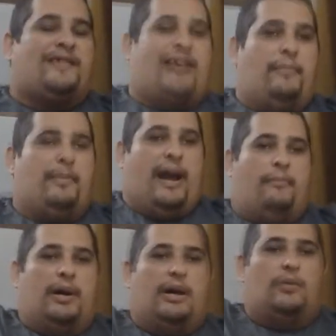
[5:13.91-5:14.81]
se você abrir
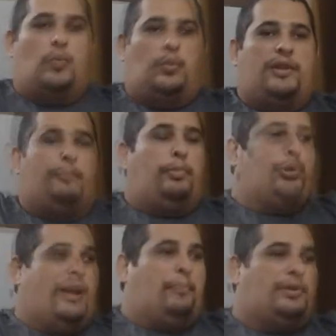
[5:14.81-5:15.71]
a mão de
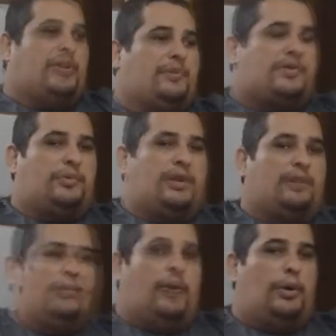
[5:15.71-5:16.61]
ponta a ponta do seu
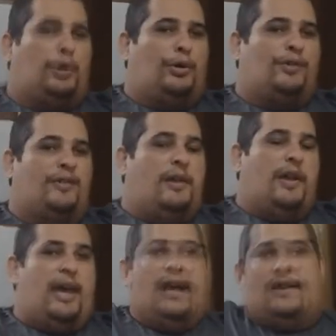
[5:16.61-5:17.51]
dedo maior,
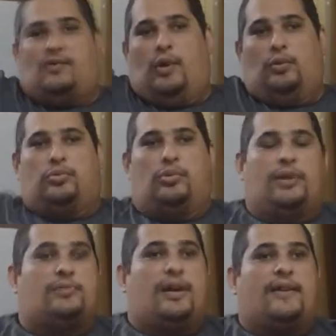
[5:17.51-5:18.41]
é a sua
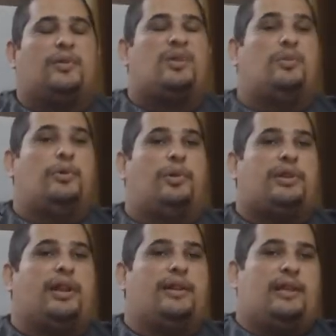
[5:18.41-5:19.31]
altura. No caso, eu tenho
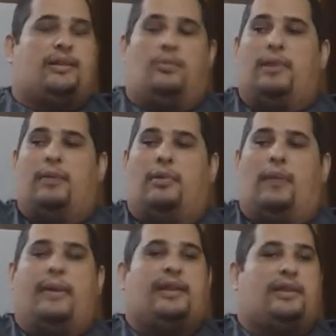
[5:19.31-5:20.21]
1,80, então minha mão
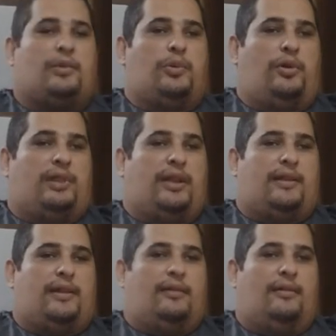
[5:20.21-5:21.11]
aberta tem
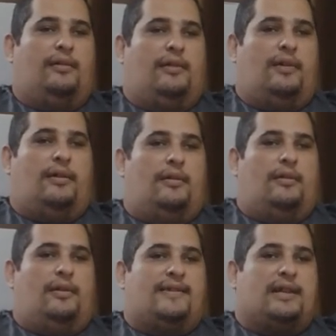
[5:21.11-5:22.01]
1,80.
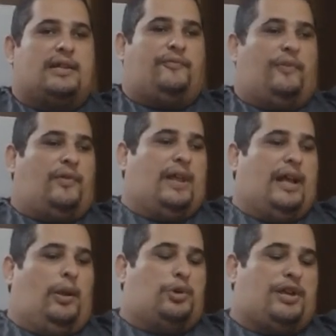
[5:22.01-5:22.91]
Se a gente for
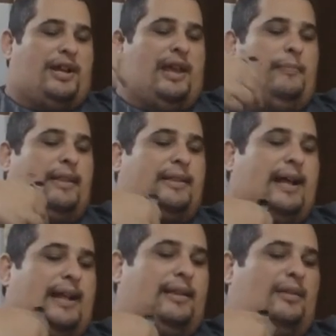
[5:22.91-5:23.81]
usar a lógica aqui a
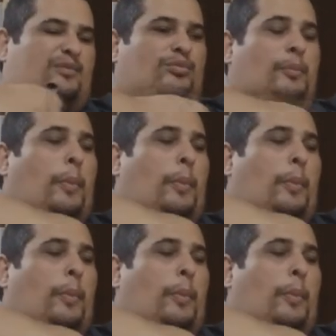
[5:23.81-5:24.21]
metade,